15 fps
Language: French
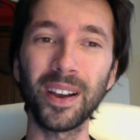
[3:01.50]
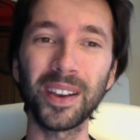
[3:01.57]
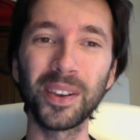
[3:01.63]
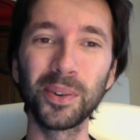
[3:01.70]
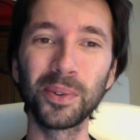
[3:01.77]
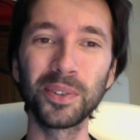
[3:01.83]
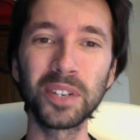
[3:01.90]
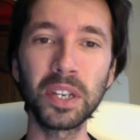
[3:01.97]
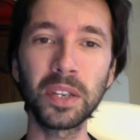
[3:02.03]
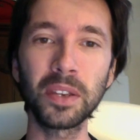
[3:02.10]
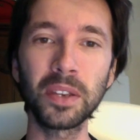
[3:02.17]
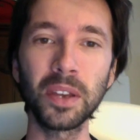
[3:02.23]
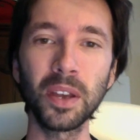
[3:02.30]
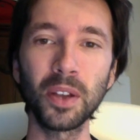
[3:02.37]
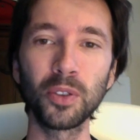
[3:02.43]

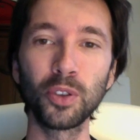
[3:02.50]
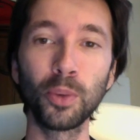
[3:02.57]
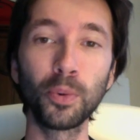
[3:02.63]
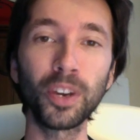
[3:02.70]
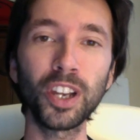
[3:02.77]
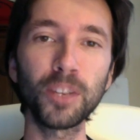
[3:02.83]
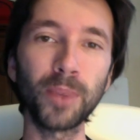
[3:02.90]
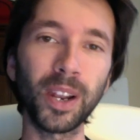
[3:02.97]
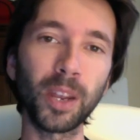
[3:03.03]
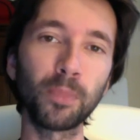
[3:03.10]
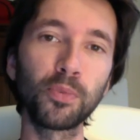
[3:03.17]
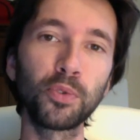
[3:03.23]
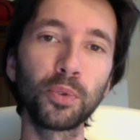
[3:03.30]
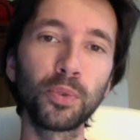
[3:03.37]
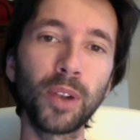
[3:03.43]
archéologiques. Dans mon cas, je parlerais
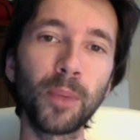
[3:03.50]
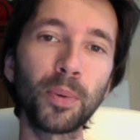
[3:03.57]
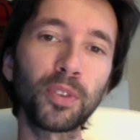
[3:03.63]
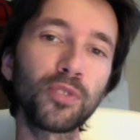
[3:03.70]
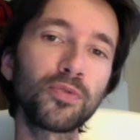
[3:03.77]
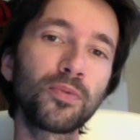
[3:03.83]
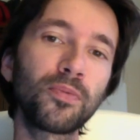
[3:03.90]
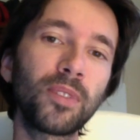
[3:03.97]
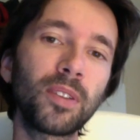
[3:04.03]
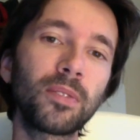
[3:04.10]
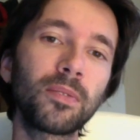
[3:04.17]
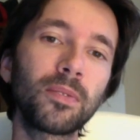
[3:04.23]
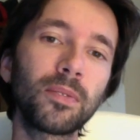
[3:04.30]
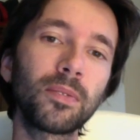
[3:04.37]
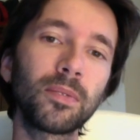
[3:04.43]
plutôt de l'importance de faire
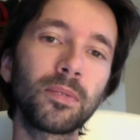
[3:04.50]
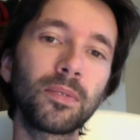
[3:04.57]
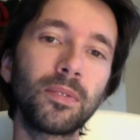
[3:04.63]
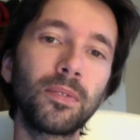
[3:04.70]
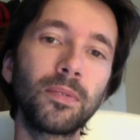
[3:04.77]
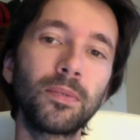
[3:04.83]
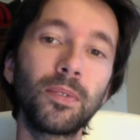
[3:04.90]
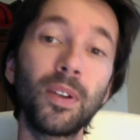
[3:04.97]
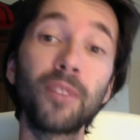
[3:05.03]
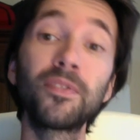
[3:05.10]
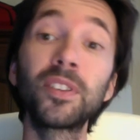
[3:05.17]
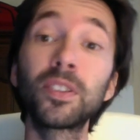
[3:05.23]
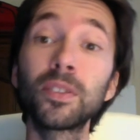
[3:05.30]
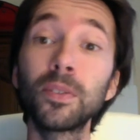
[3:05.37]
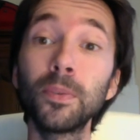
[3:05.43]
de, la
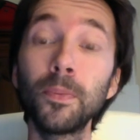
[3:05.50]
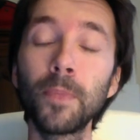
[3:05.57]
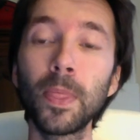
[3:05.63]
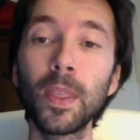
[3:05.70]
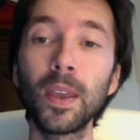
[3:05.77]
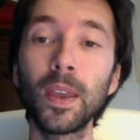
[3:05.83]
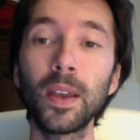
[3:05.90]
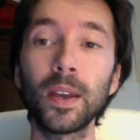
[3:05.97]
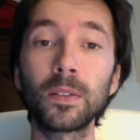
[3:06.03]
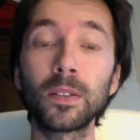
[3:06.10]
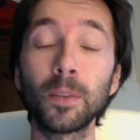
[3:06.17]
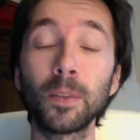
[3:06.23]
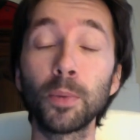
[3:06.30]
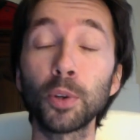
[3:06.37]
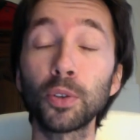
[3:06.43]
fiction.
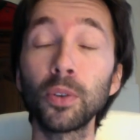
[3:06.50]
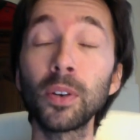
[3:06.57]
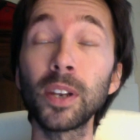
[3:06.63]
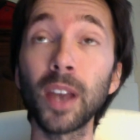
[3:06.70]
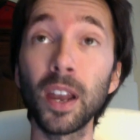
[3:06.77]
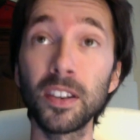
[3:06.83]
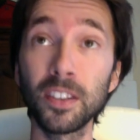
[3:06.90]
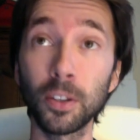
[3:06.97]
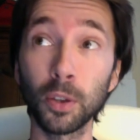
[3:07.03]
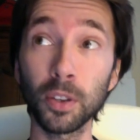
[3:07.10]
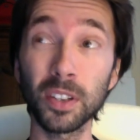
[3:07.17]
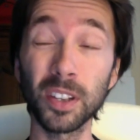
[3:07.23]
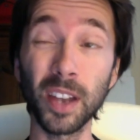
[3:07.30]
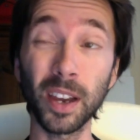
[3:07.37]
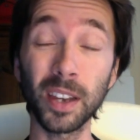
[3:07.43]
C'est important que les
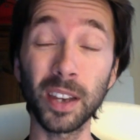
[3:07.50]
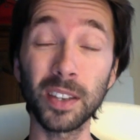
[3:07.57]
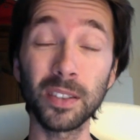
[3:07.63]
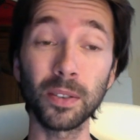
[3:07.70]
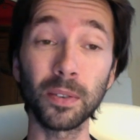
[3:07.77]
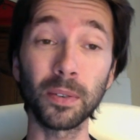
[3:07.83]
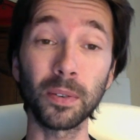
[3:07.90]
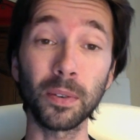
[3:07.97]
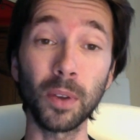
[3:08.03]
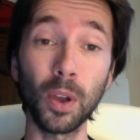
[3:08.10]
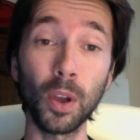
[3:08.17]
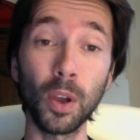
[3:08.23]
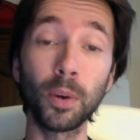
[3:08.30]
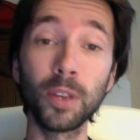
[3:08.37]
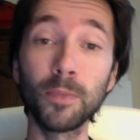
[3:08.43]
réalisateurs, scénaristes euh,
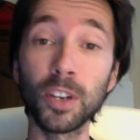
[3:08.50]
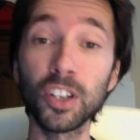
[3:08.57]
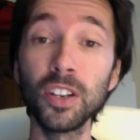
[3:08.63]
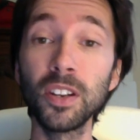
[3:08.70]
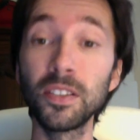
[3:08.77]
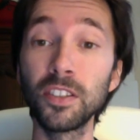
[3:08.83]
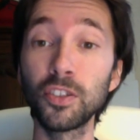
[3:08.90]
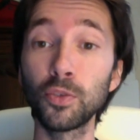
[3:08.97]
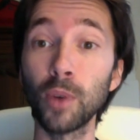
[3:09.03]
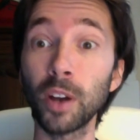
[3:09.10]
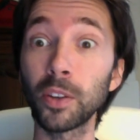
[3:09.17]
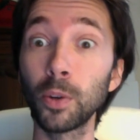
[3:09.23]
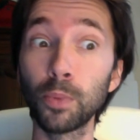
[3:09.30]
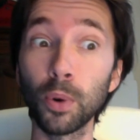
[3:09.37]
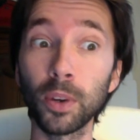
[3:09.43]
imaginent des
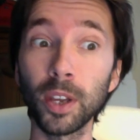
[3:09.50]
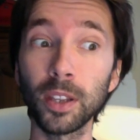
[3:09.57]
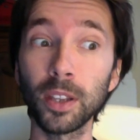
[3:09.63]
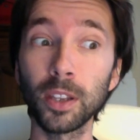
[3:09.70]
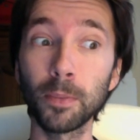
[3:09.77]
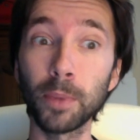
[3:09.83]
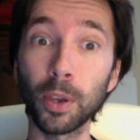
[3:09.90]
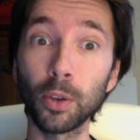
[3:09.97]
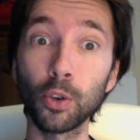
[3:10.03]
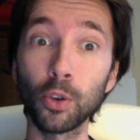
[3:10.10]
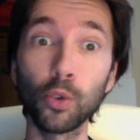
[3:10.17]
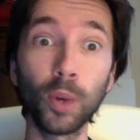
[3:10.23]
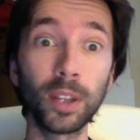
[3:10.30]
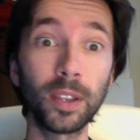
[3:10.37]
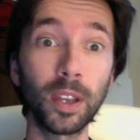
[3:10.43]
histoires qui ont pour cadre des périodes
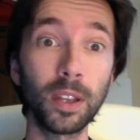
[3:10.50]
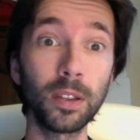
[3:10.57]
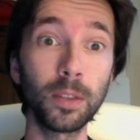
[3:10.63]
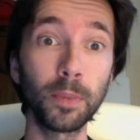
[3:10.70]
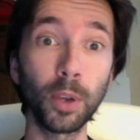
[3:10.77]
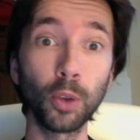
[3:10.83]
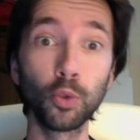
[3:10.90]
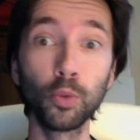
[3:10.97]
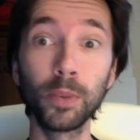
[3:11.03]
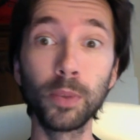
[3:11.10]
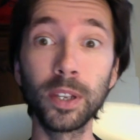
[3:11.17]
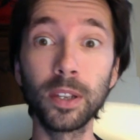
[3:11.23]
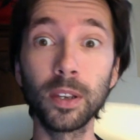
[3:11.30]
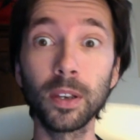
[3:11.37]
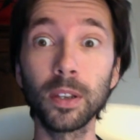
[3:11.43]
lointaines, des périodes
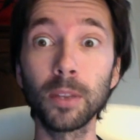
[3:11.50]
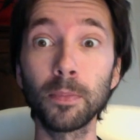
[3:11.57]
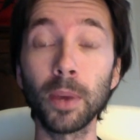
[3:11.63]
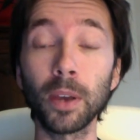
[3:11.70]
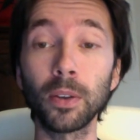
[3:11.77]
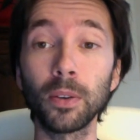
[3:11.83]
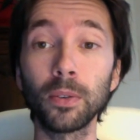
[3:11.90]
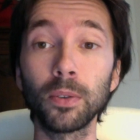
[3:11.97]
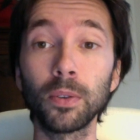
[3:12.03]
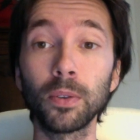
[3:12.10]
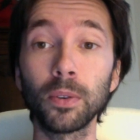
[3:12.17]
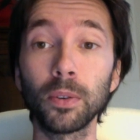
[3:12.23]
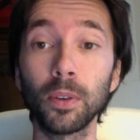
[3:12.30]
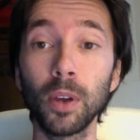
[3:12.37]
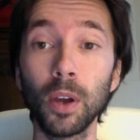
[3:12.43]
oubliées, des périodes
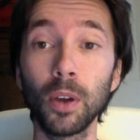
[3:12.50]
euh,